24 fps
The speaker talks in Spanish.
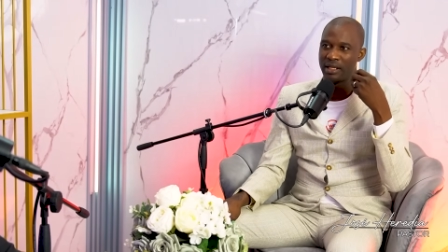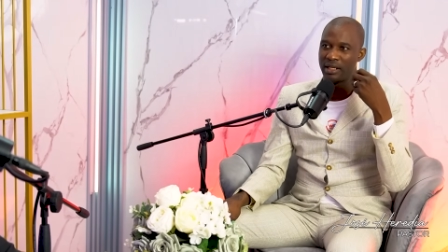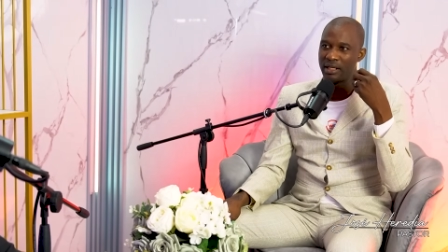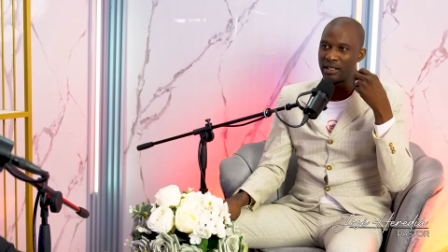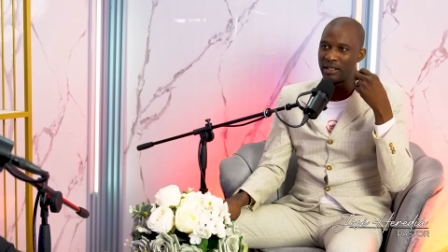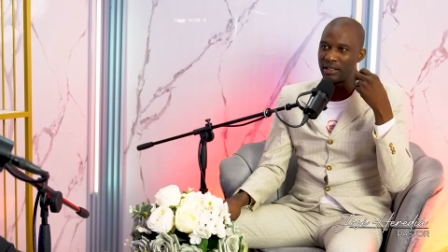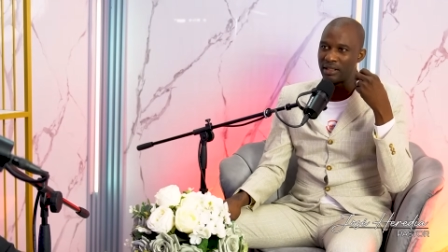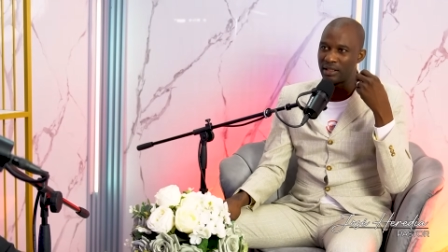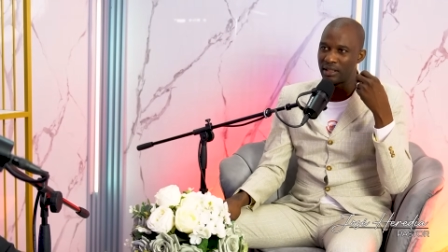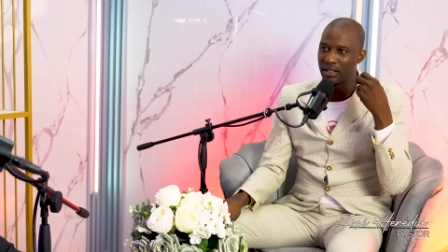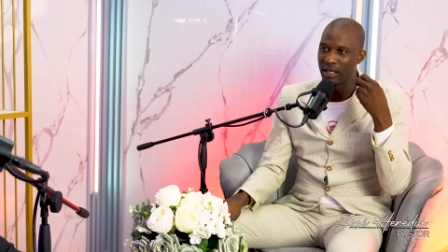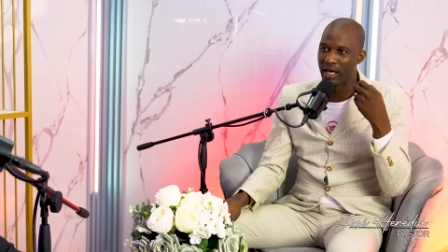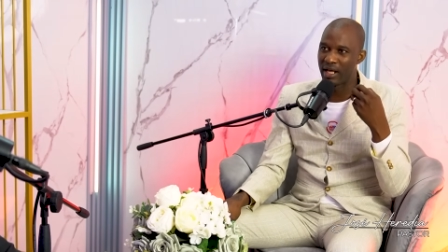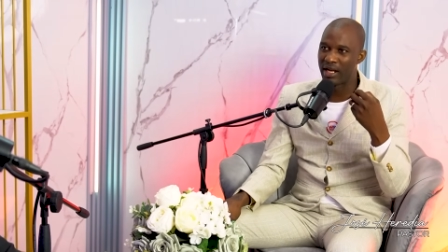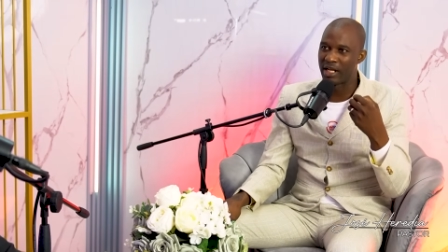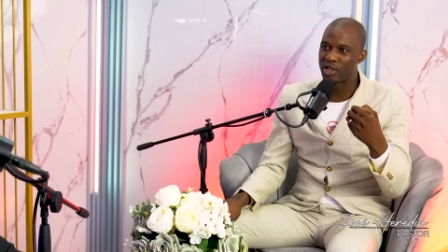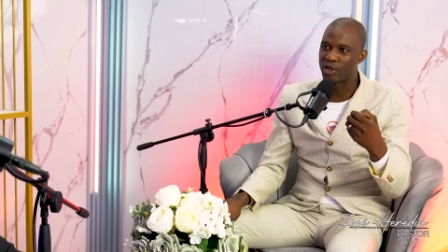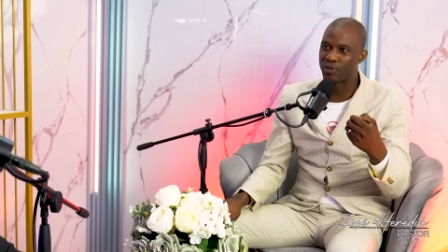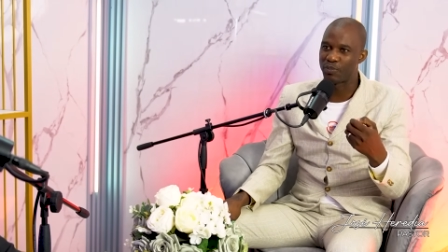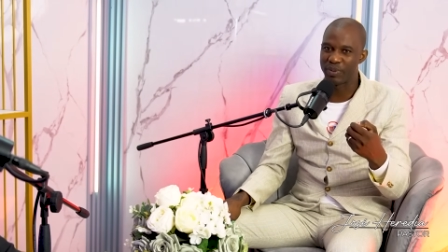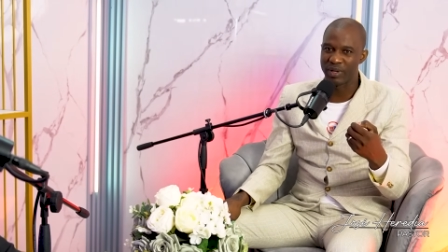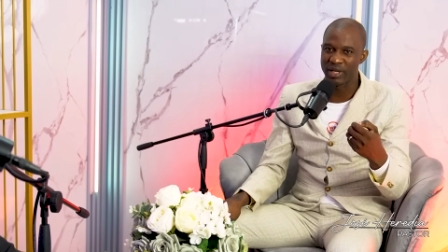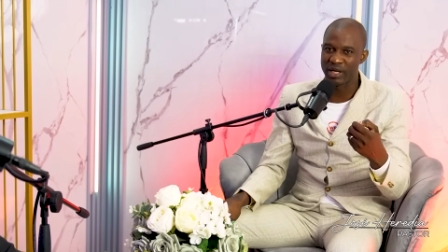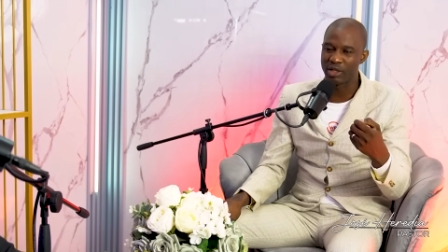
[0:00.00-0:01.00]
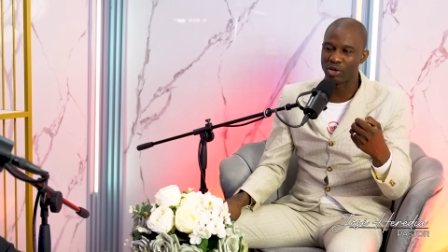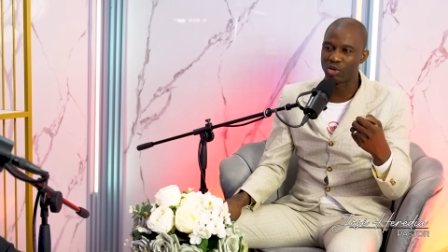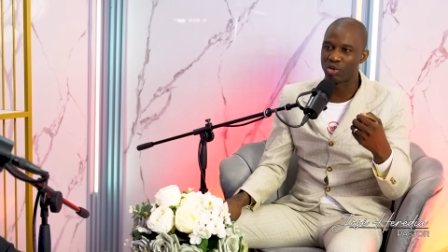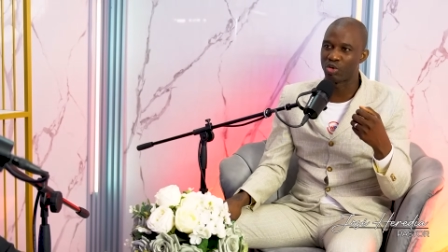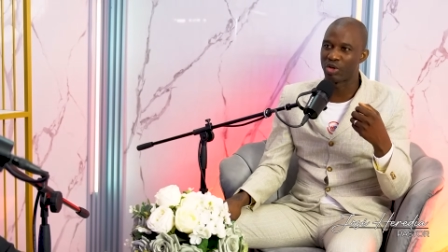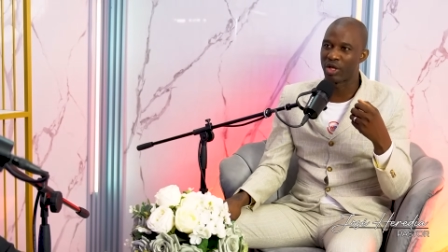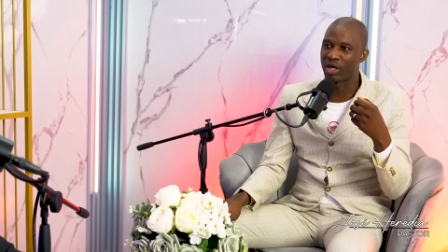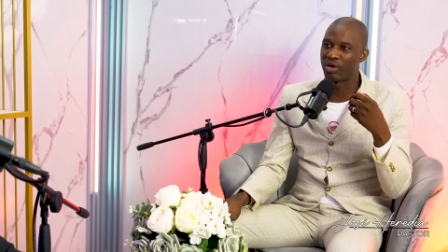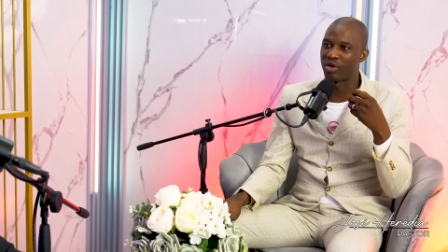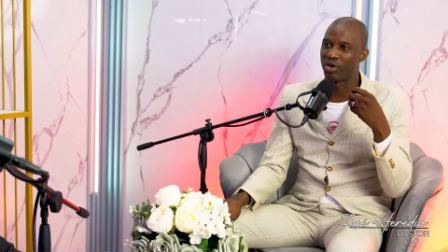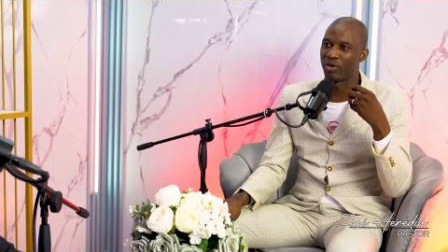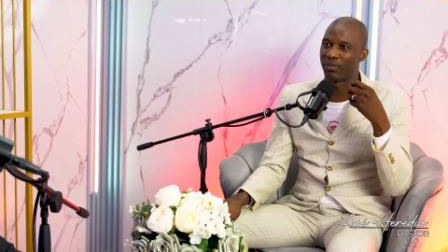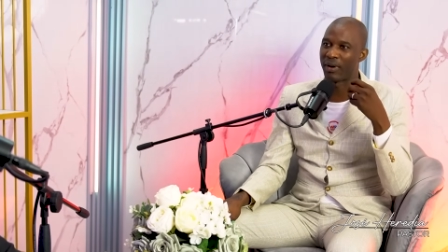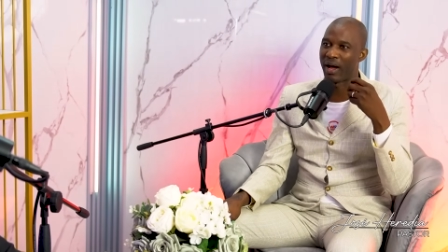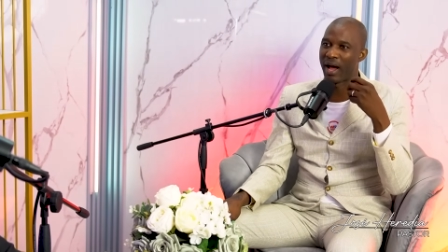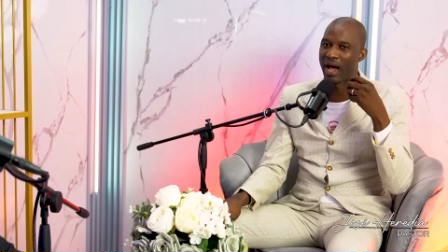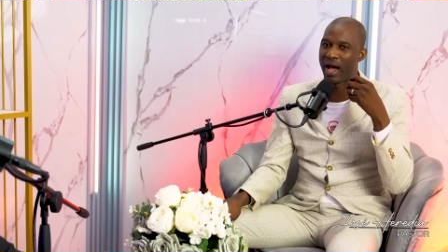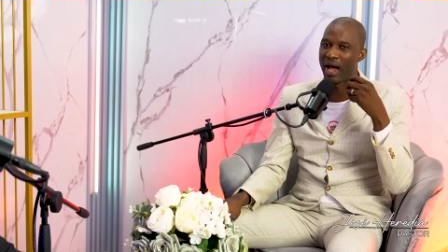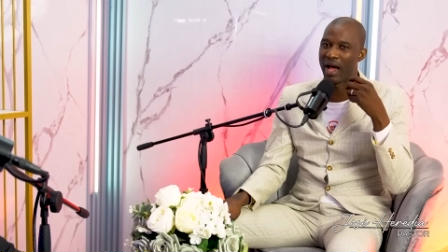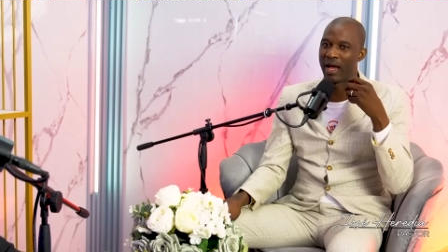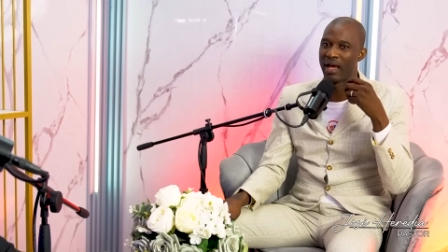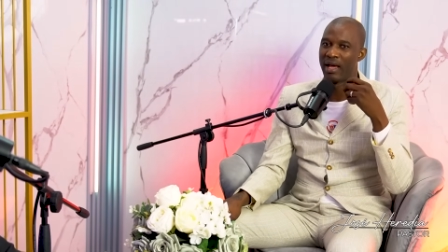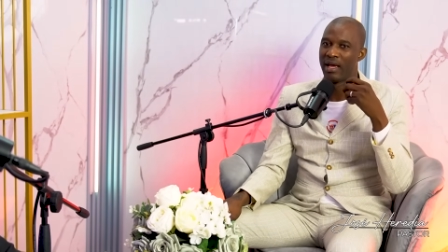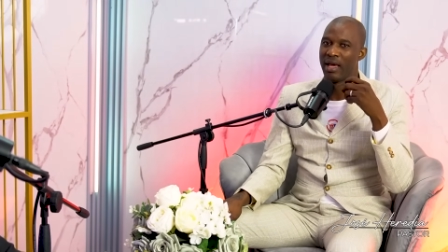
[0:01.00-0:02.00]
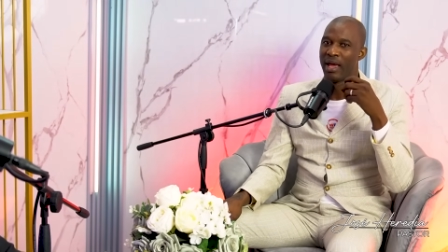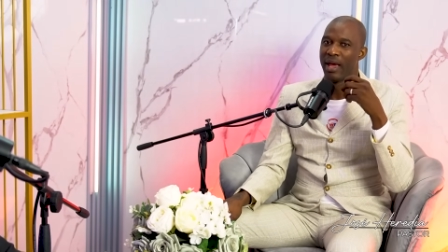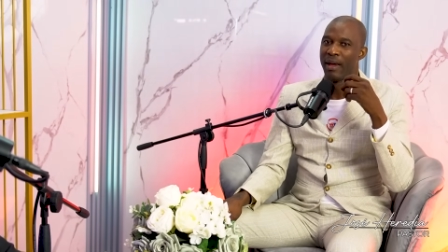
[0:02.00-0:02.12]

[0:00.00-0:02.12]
de Jehová, el Espíritu de Jehová,